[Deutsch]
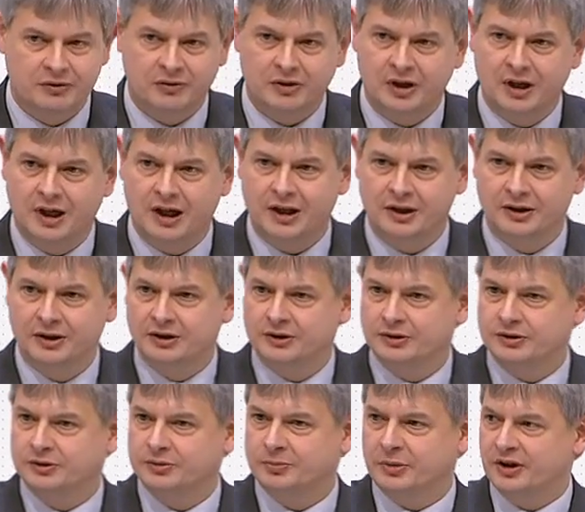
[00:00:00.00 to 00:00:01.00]
wie wir gerade
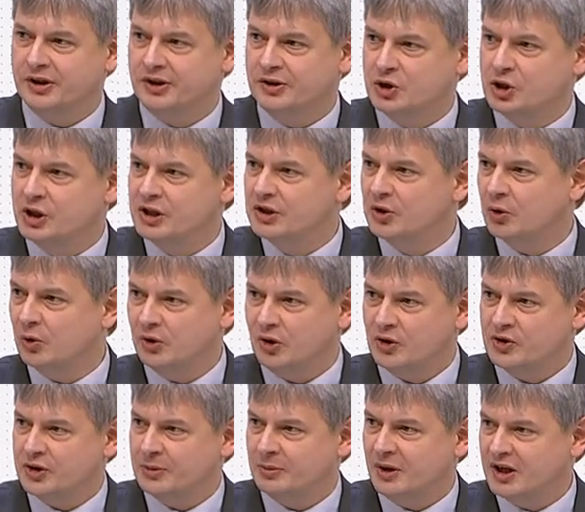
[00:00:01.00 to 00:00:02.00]
bei den Schilderungen
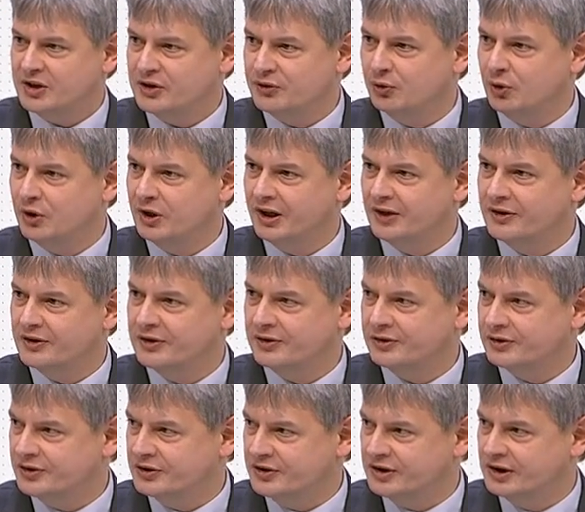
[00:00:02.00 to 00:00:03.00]
aus dem Harzvorland
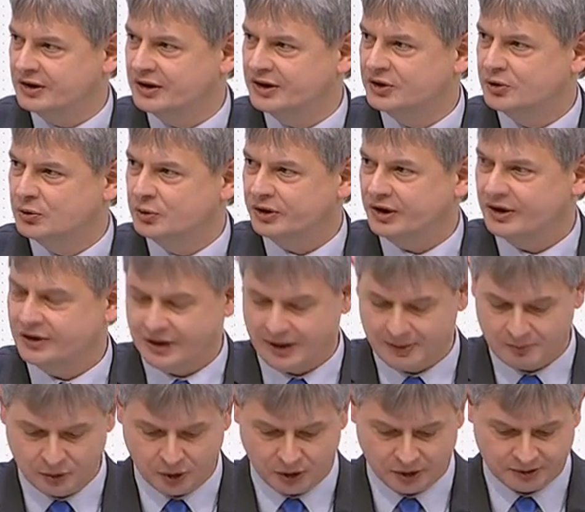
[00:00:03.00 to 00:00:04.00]
äh, sicherlich gut
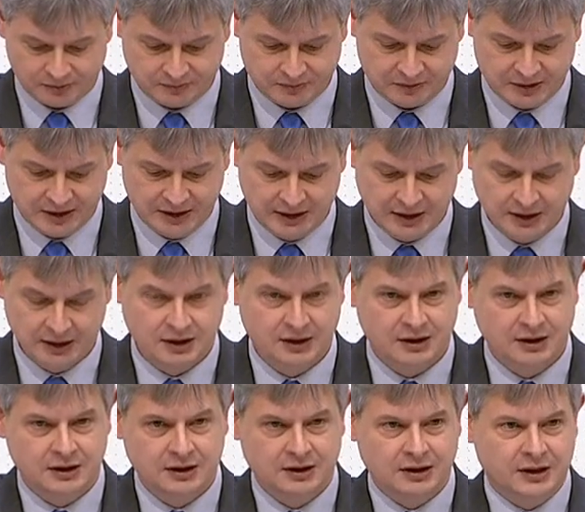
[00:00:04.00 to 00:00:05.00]
entnehmen konnten.
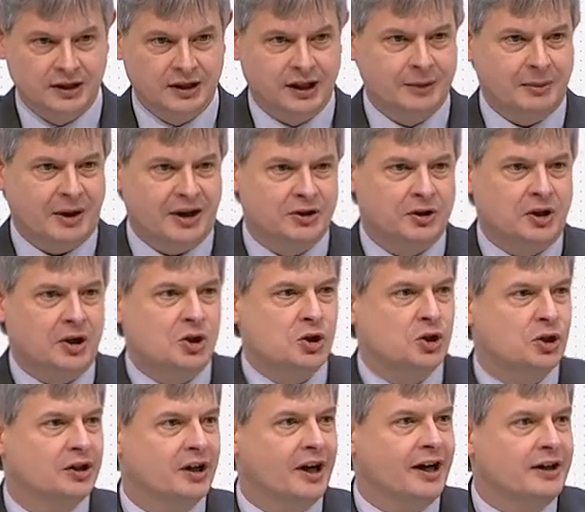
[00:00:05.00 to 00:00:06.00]
Im Antrag
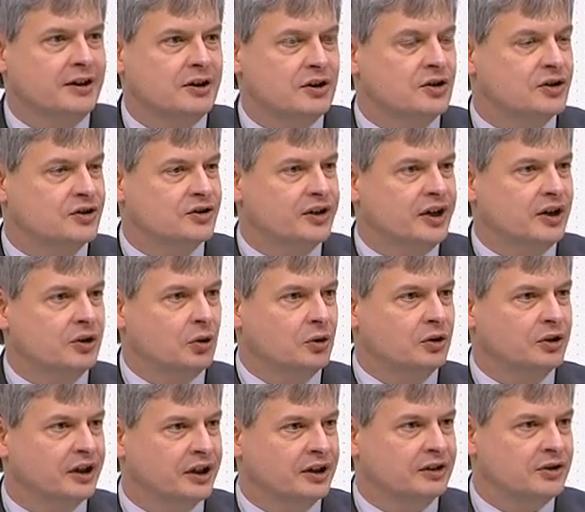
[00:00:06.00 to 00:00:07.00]
steht einiges sehr
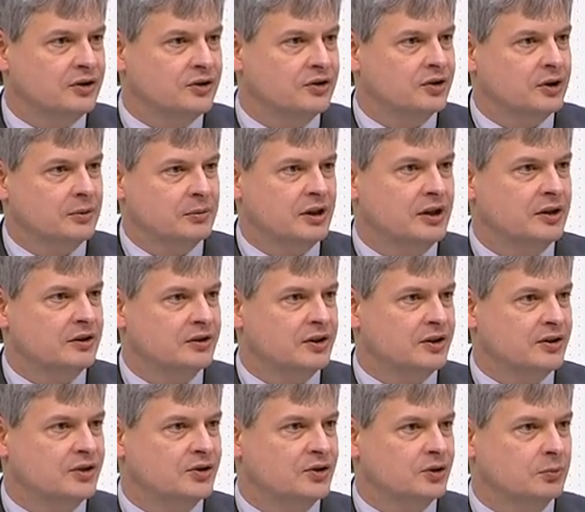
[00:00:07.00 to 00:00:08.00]
Konkretes. Im
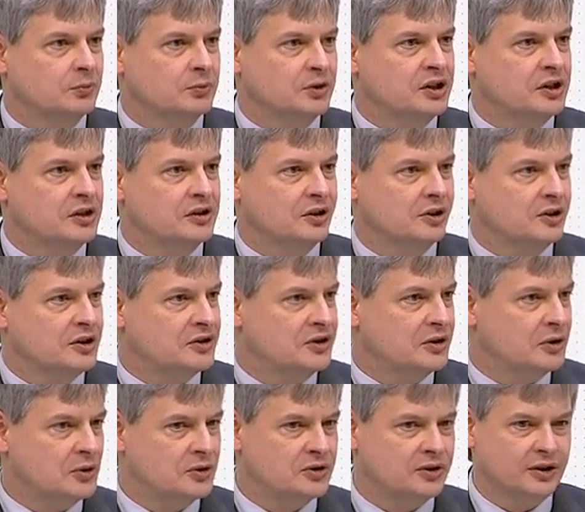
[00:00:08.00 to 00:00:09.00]
Gegensatz zum
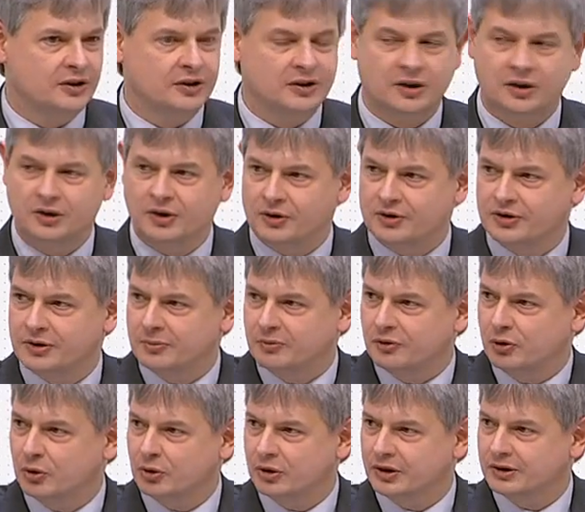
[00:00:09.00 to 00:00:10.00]
Digitalisierungsantrag aus dem
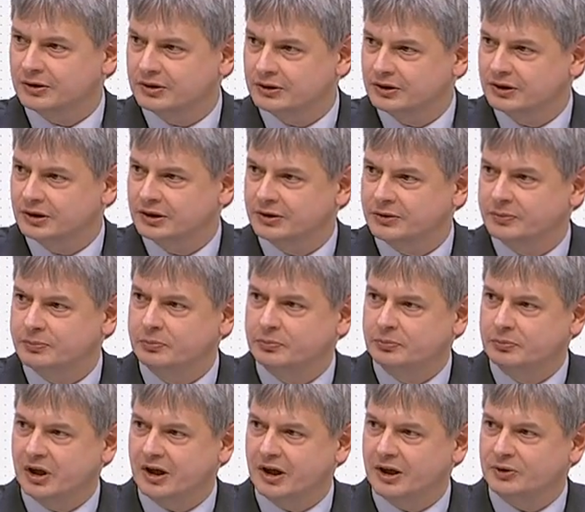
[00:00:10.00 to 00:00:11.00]
vorigen äh,
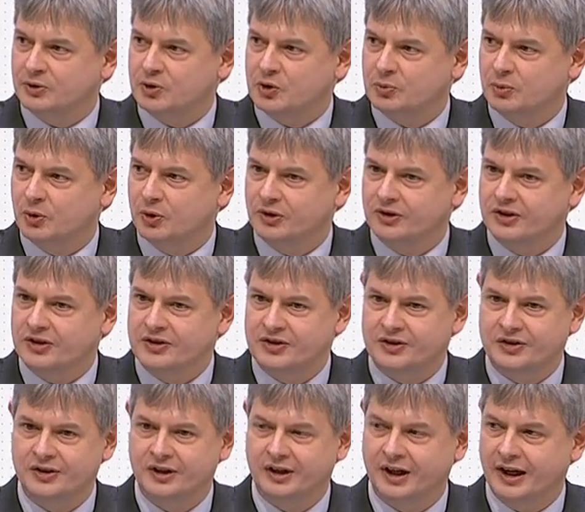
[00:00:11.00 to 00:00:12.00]
Beratungspunkt ist
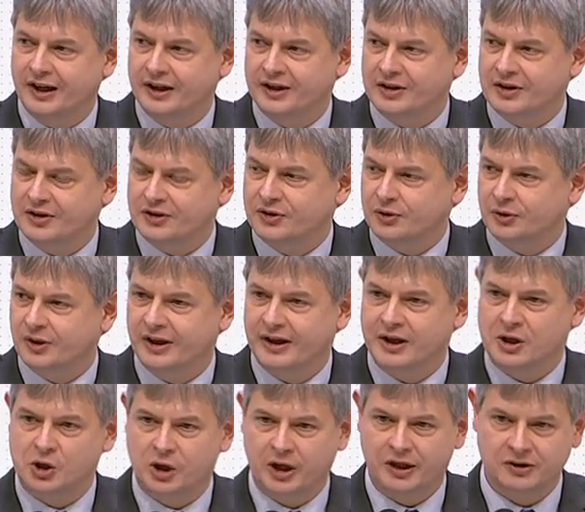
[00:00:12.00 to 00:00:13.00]
hier einiges sogar
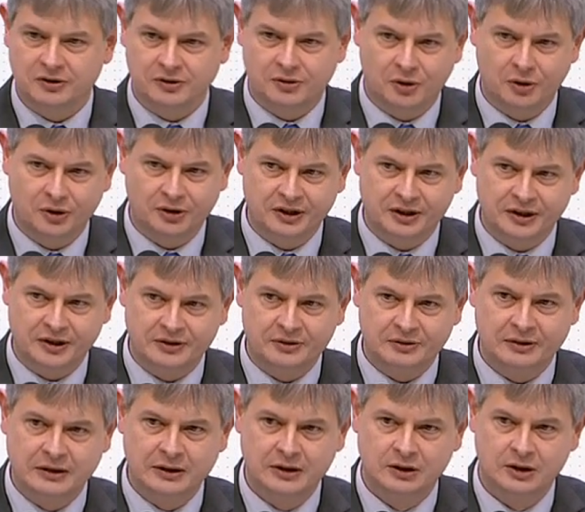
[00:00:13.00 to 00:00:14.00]
erschreckend konkret.